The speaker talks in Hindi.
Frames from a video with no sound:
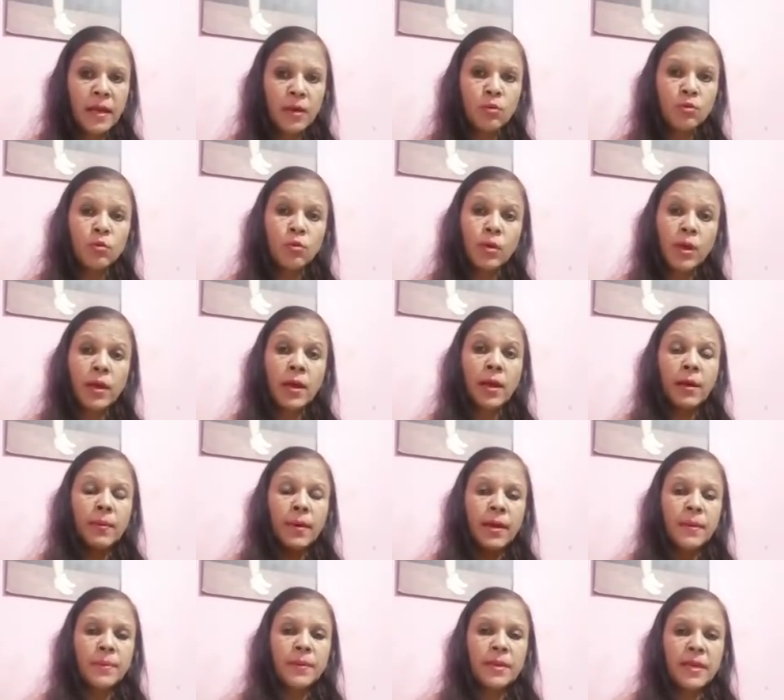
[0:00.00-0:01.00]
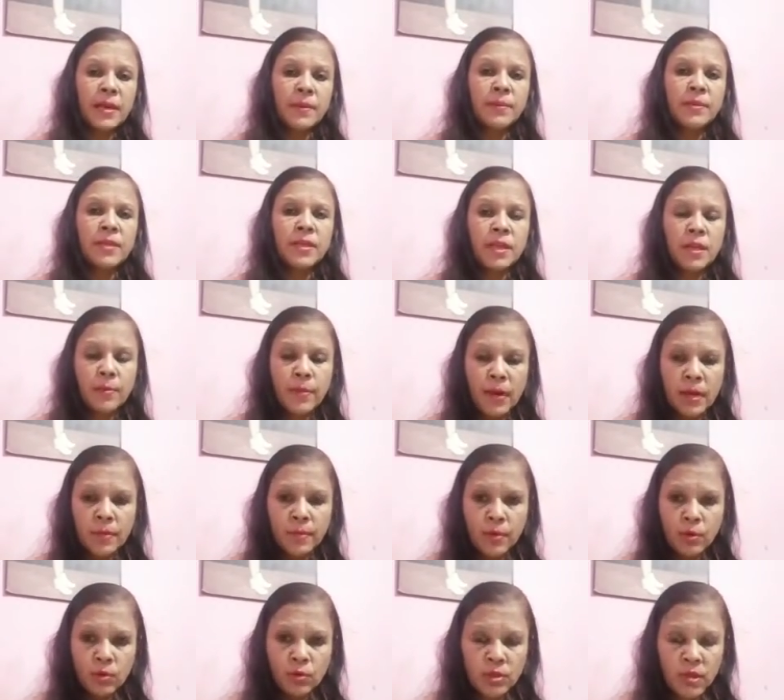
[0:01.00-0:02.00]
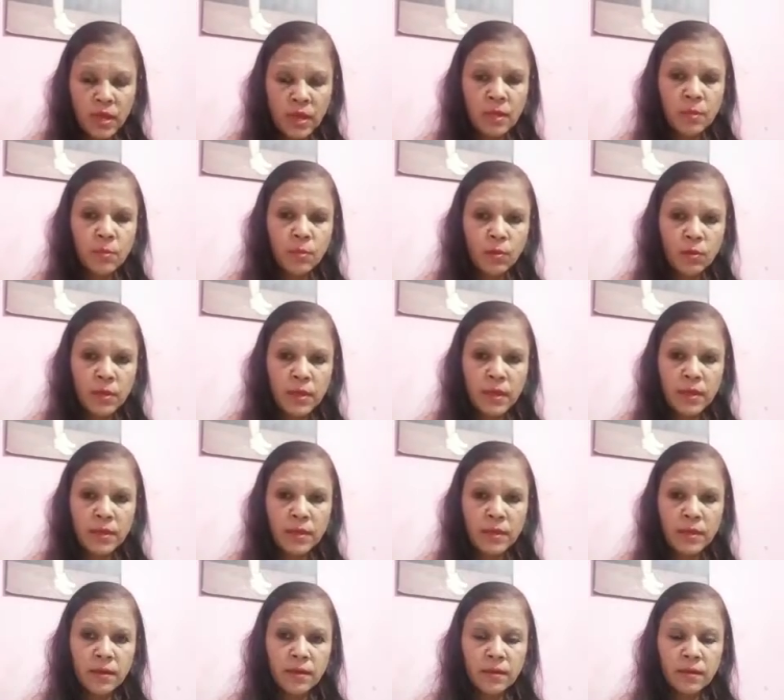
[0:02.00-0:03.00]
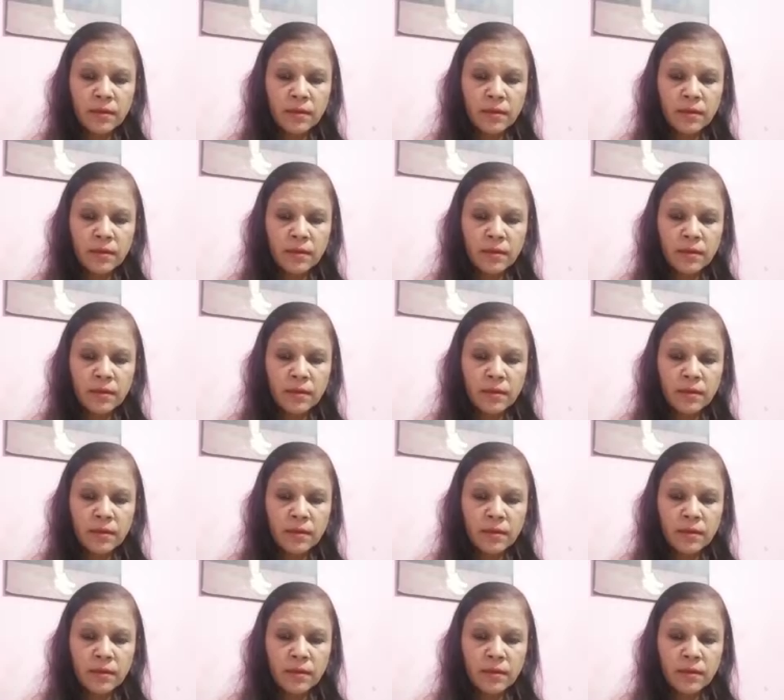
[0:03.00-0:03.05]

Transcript: है उन्होंने हमारे प्रधानमंत्री के बारे में कुछ गलत बोल दिया था